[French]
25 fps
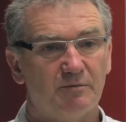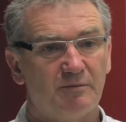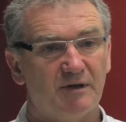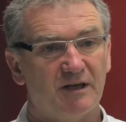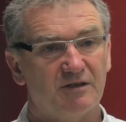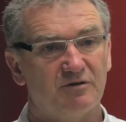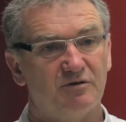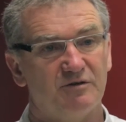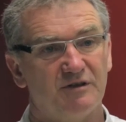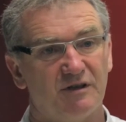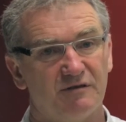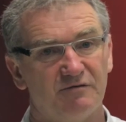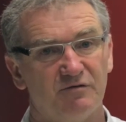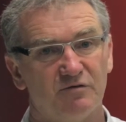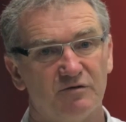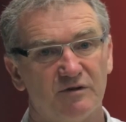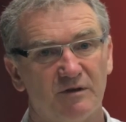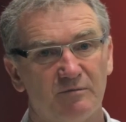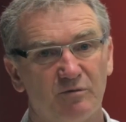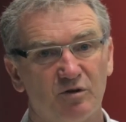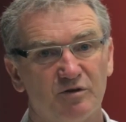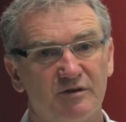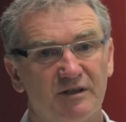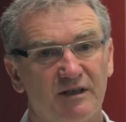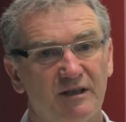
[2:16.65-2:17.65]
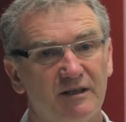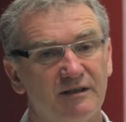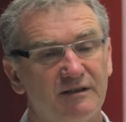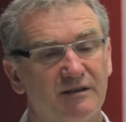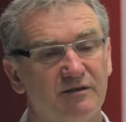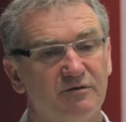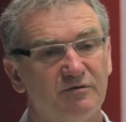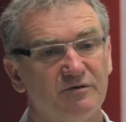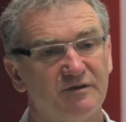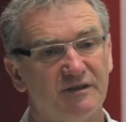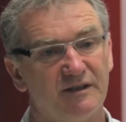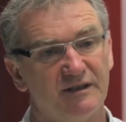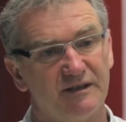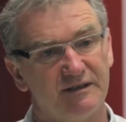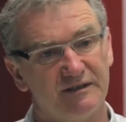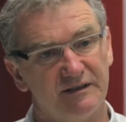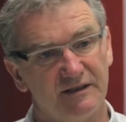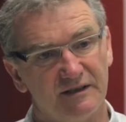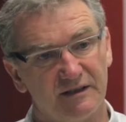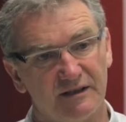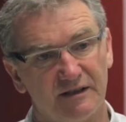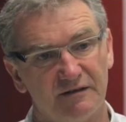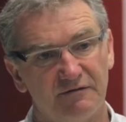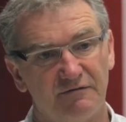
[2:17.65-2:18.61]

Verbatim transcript: un partenaire fondamental qui nous a aidé à